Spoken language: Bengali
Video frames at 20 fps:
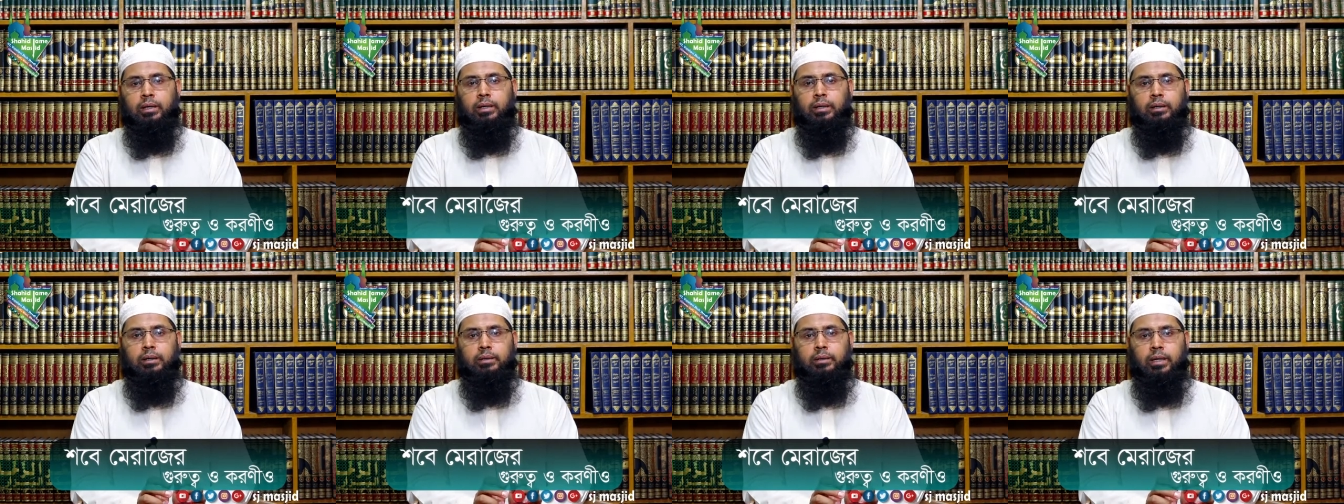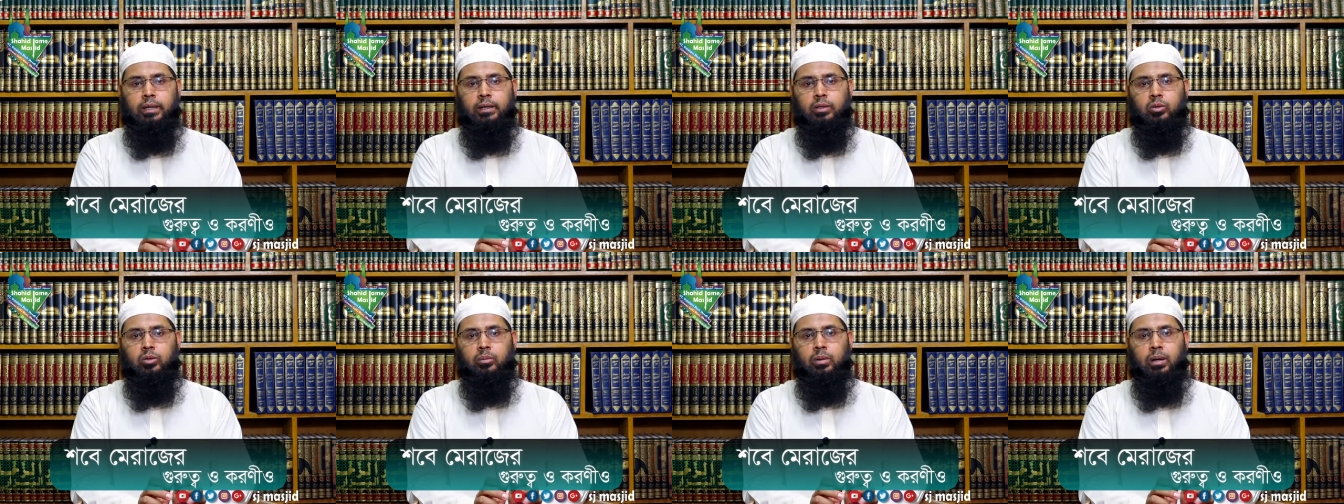
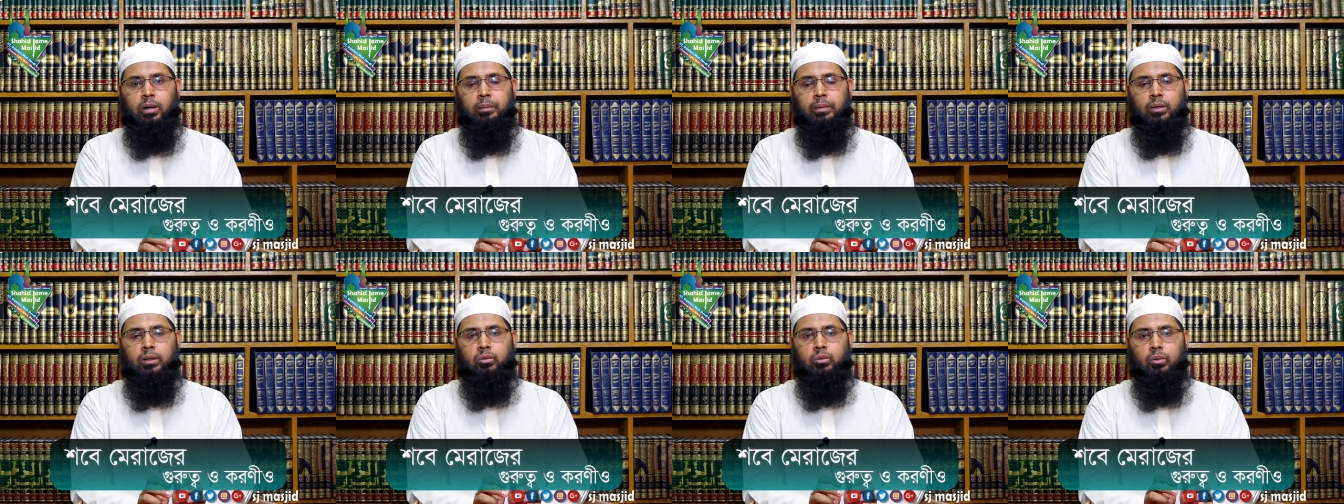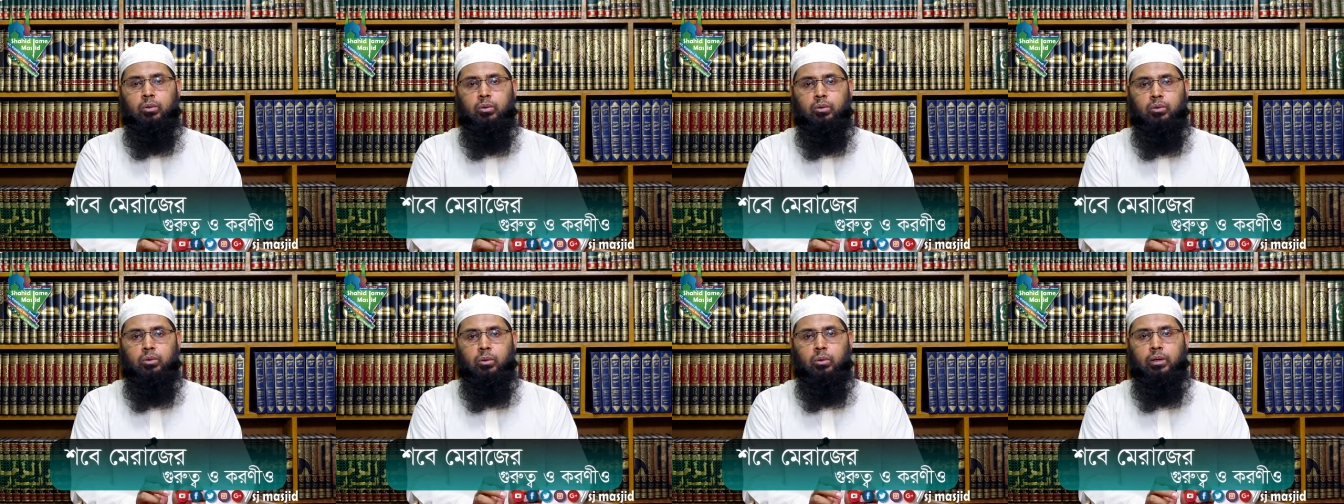নির্ধারিতভাবে
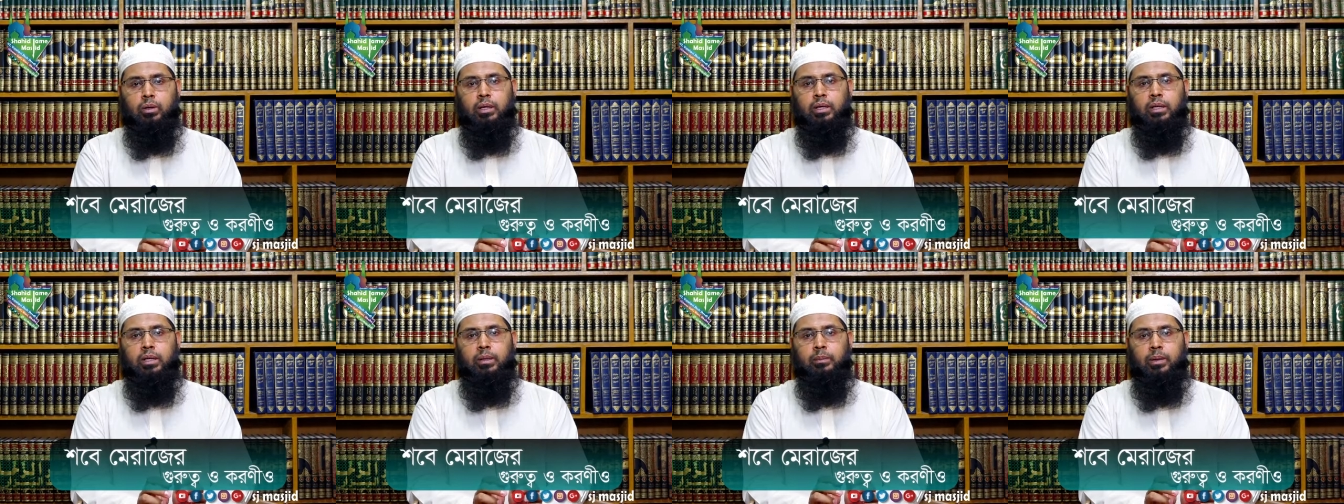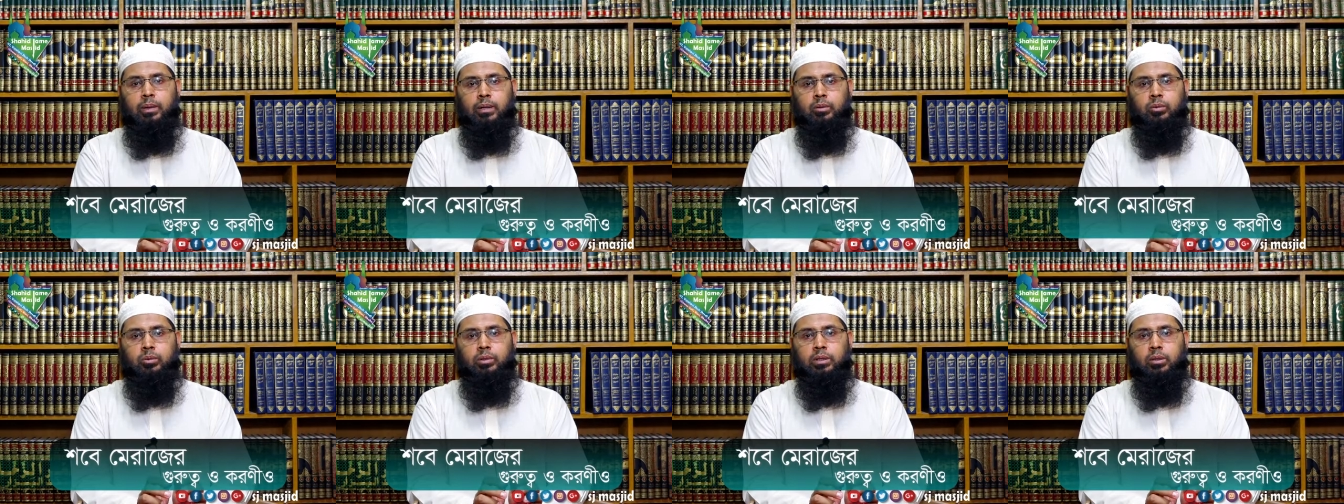কোনো ধরনের
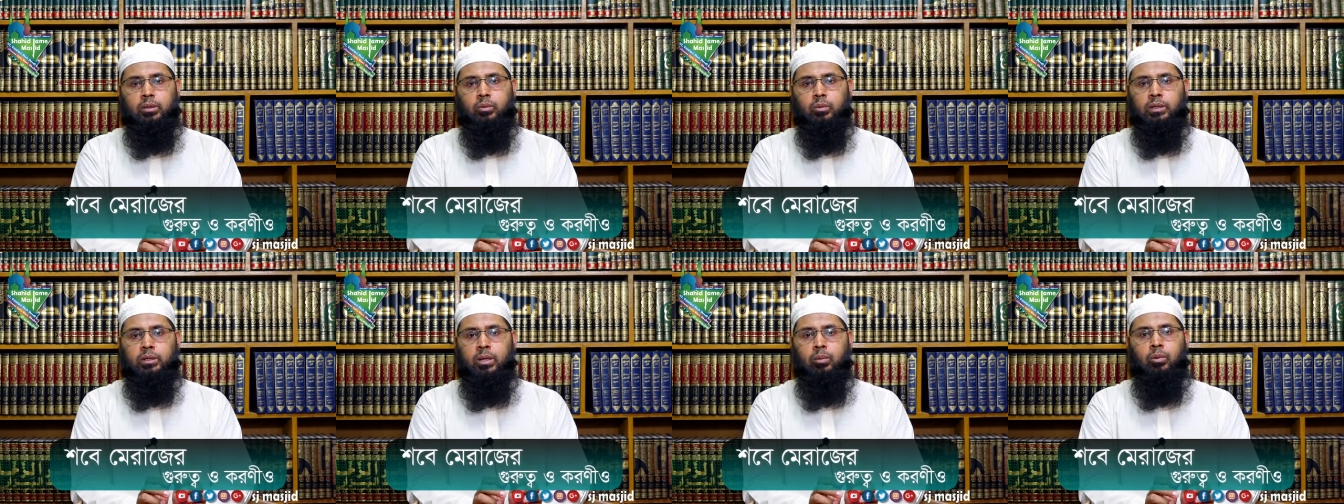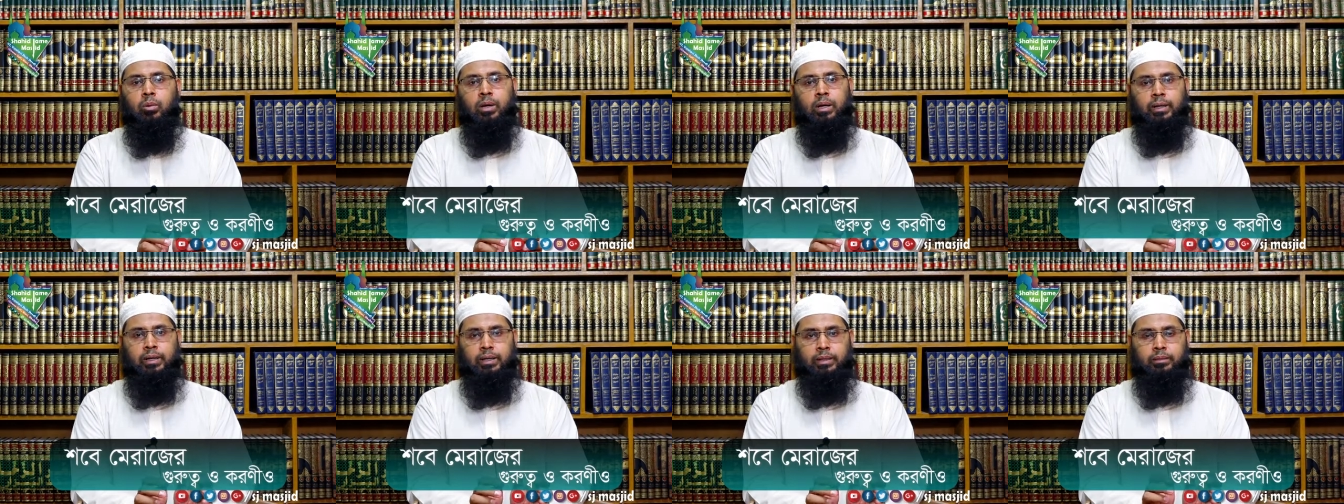ইবাদতের কথা
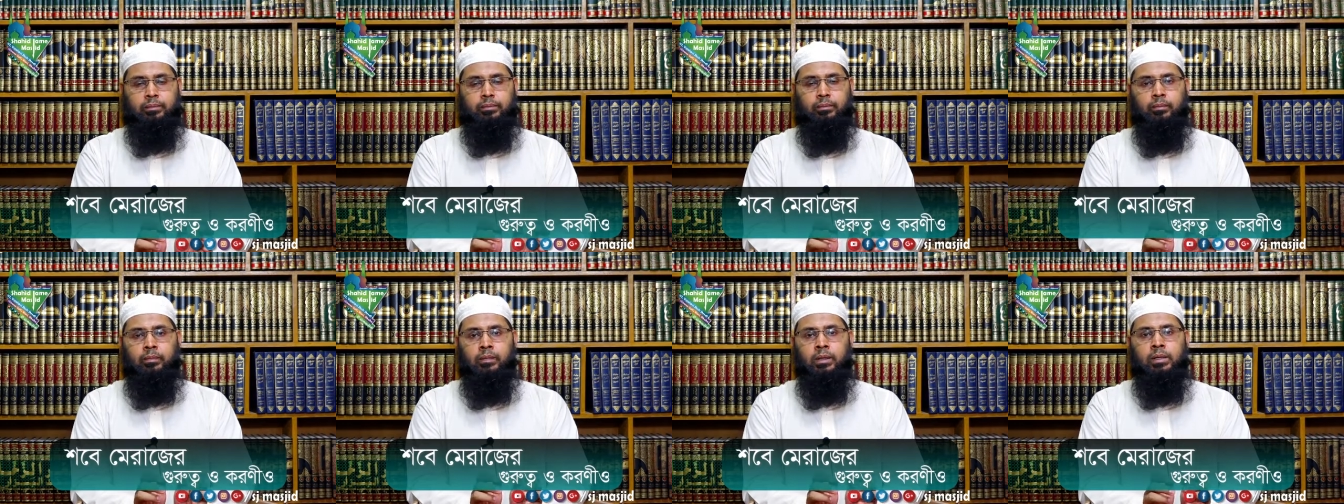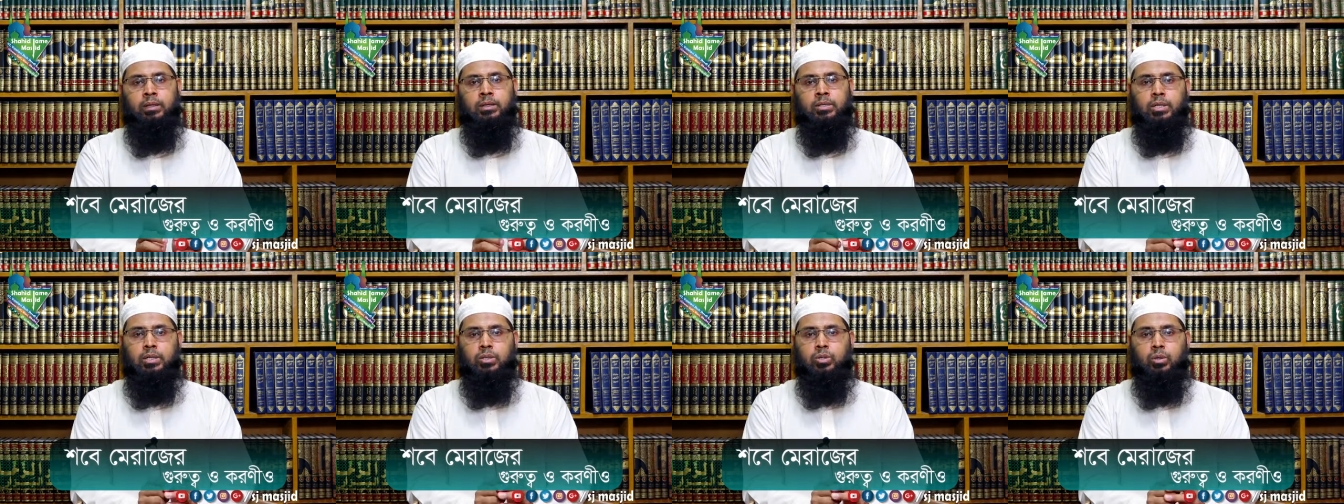বলা নেই
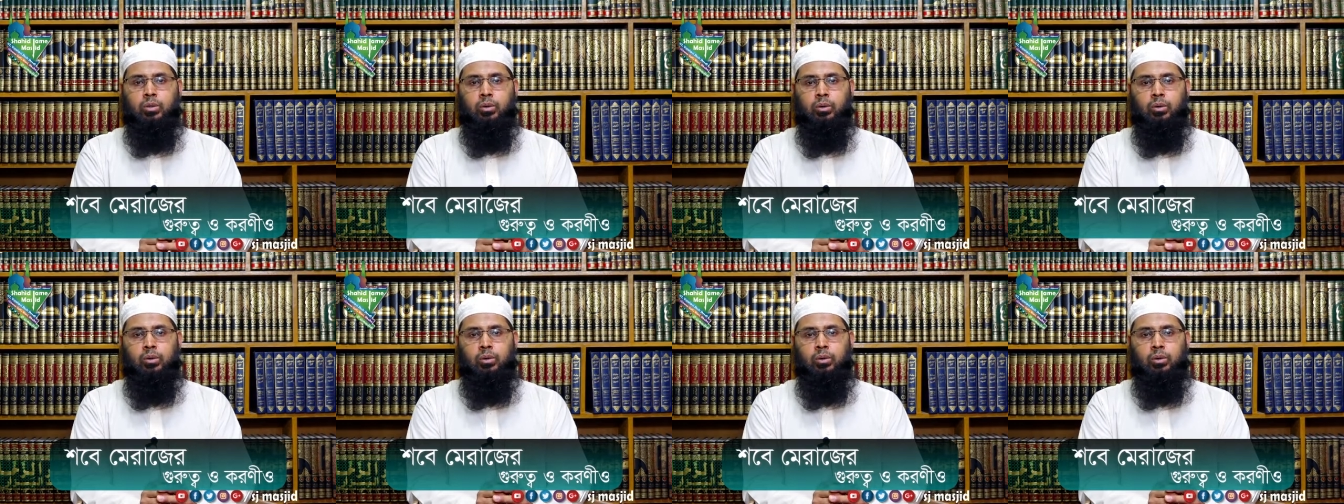সেজন্য